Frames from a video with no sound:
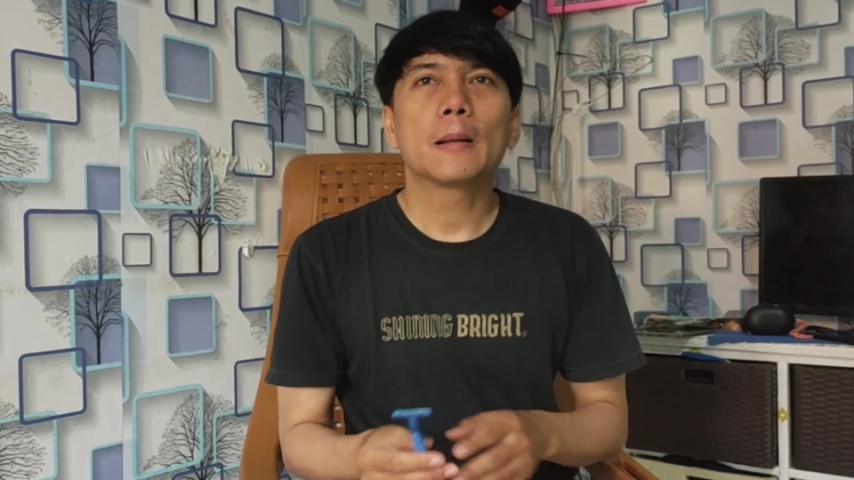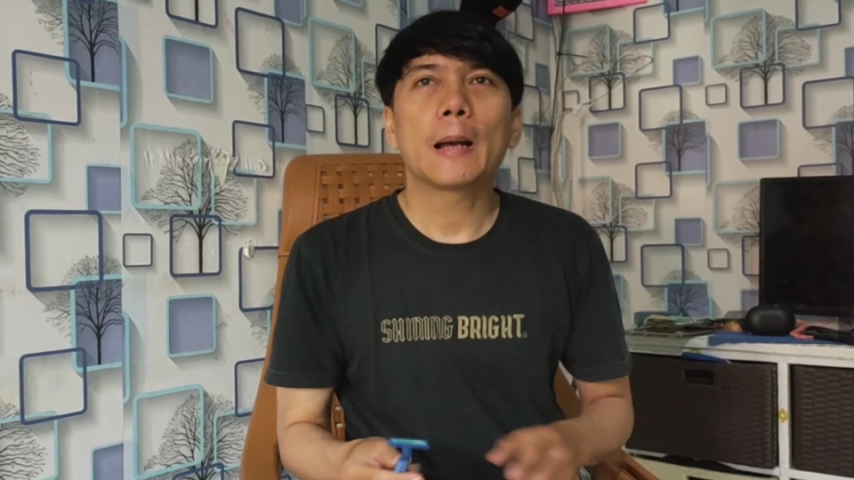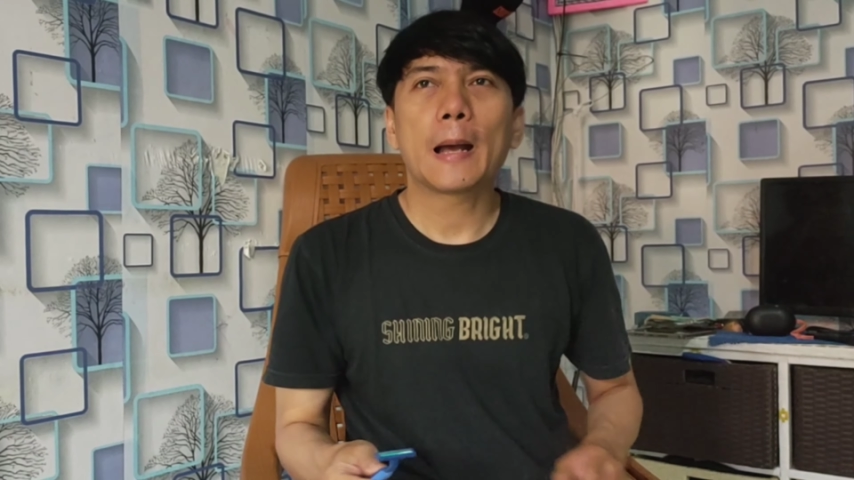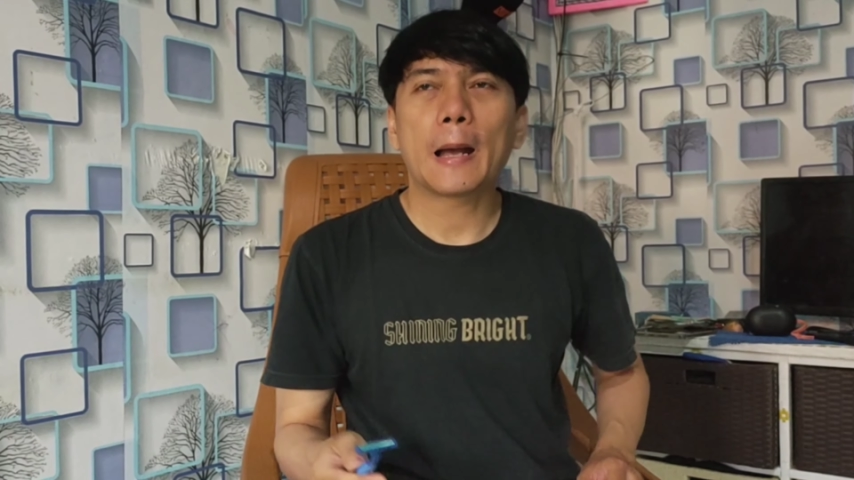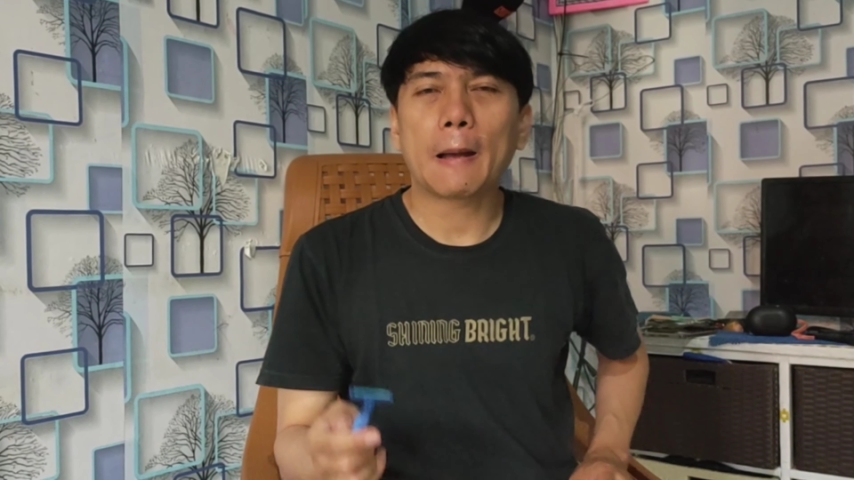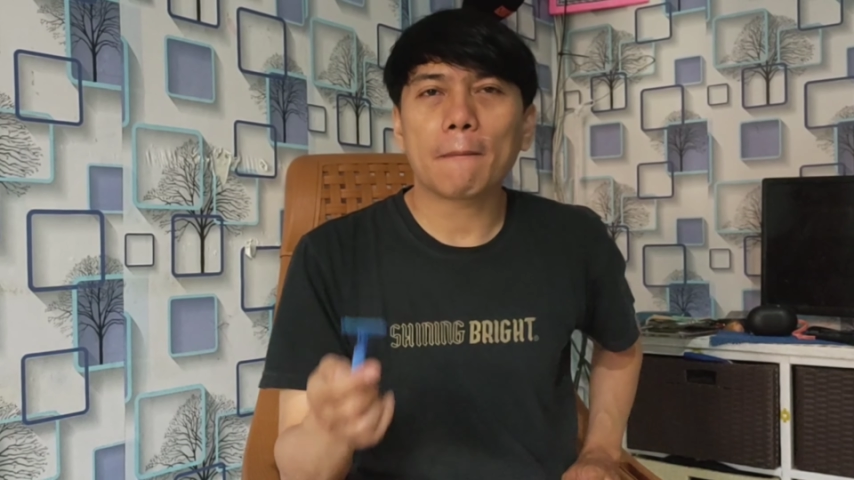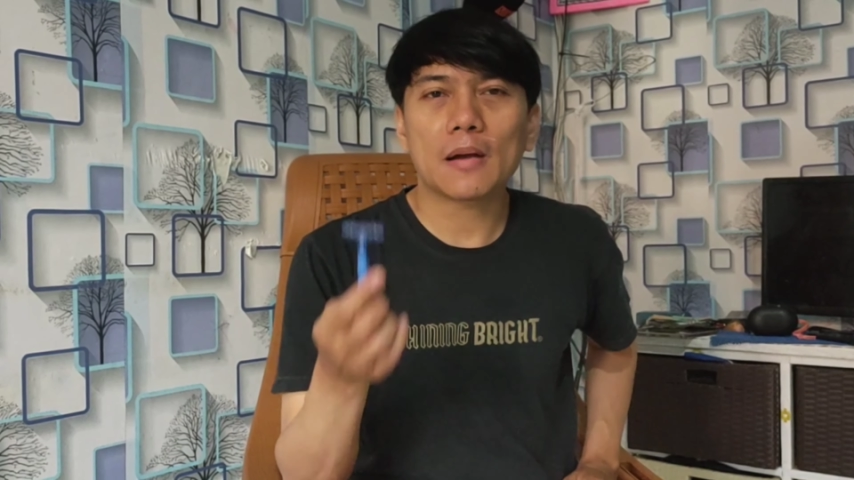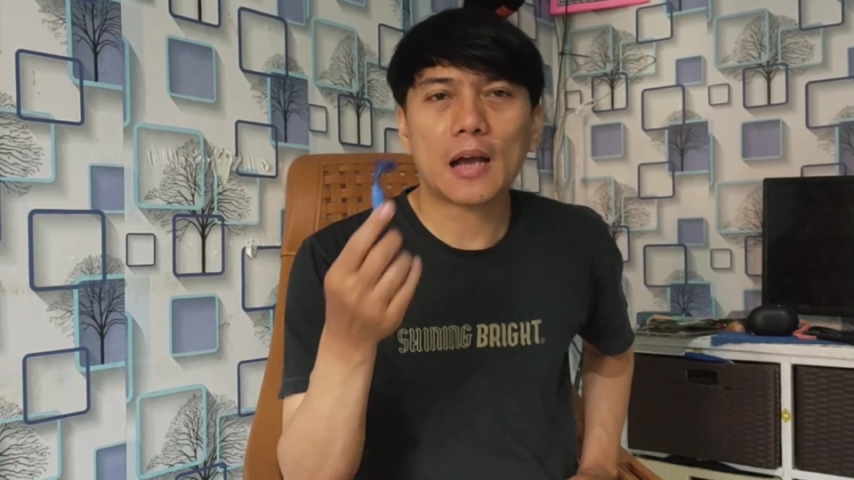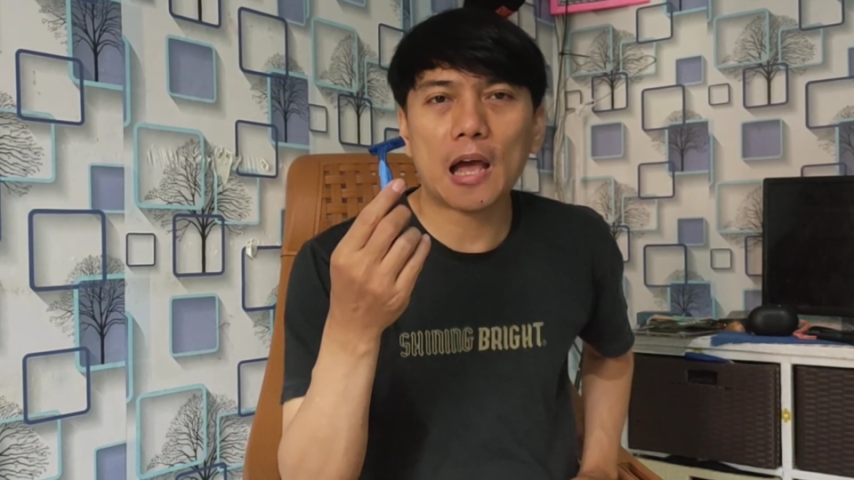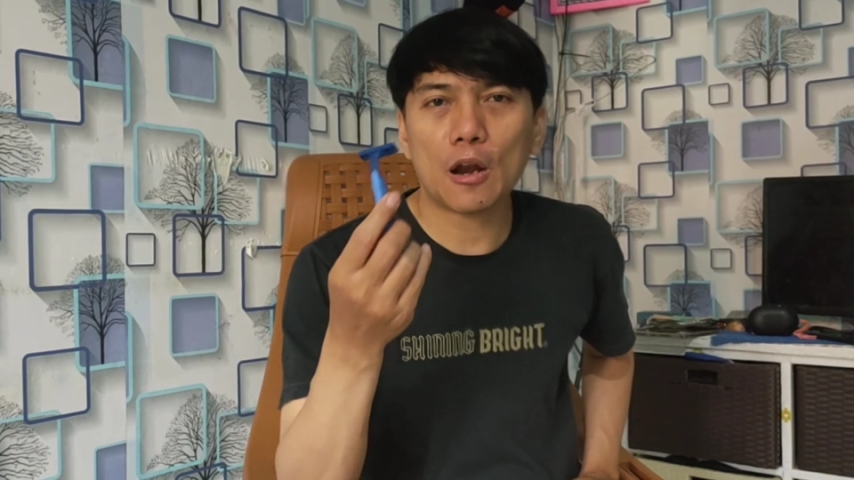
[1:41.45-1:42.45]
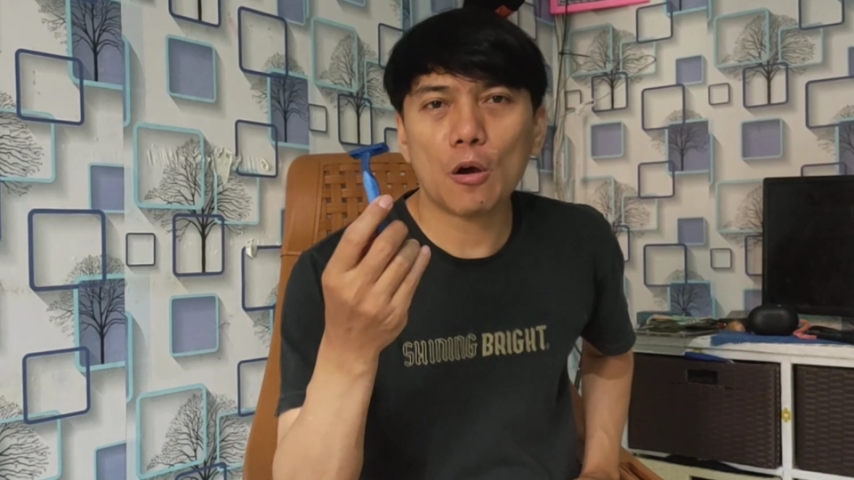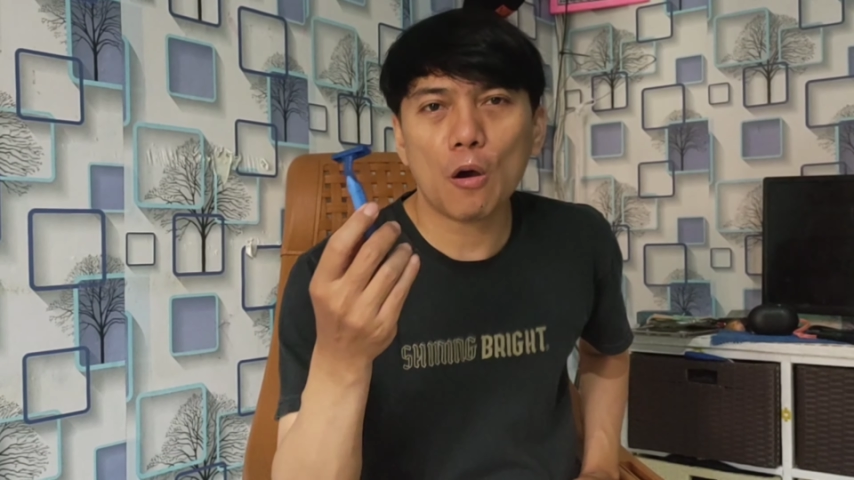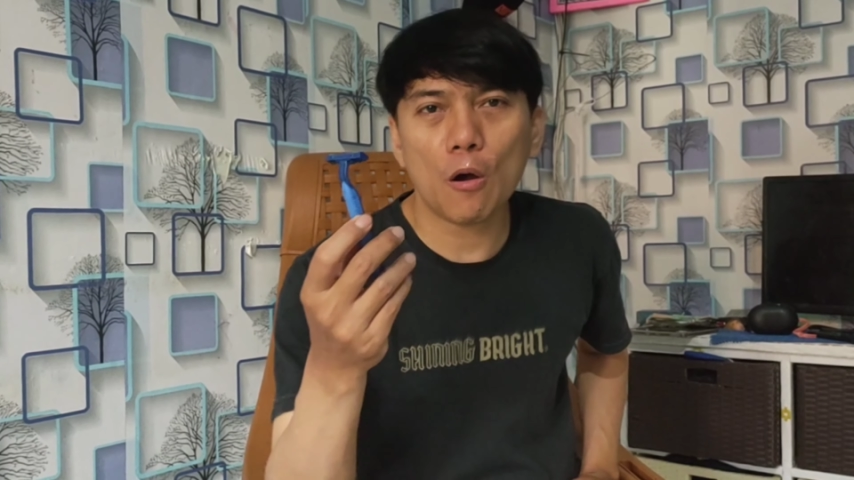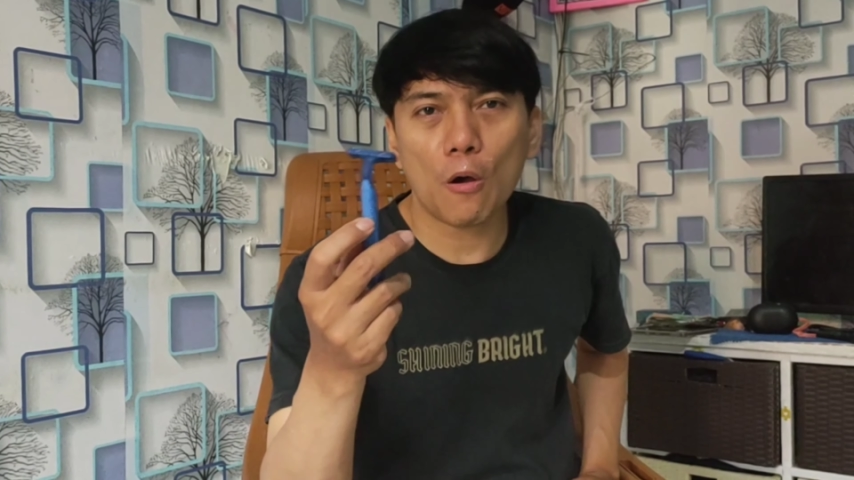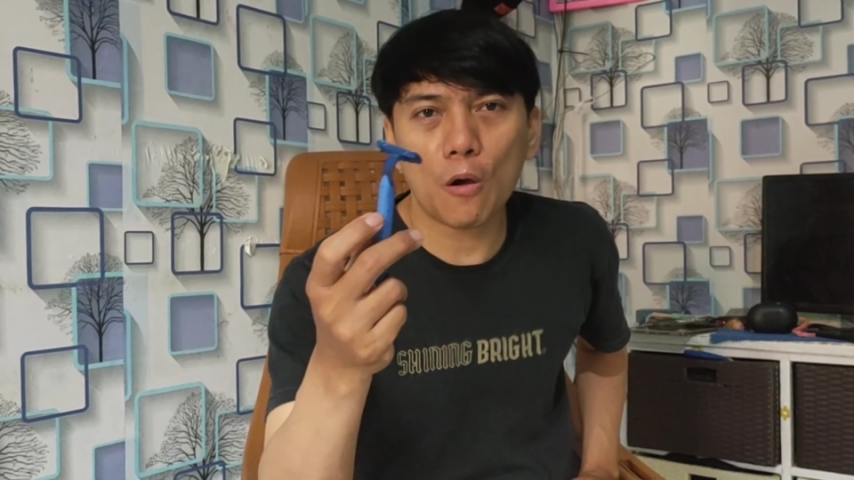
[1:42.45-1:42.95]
Nah, kalau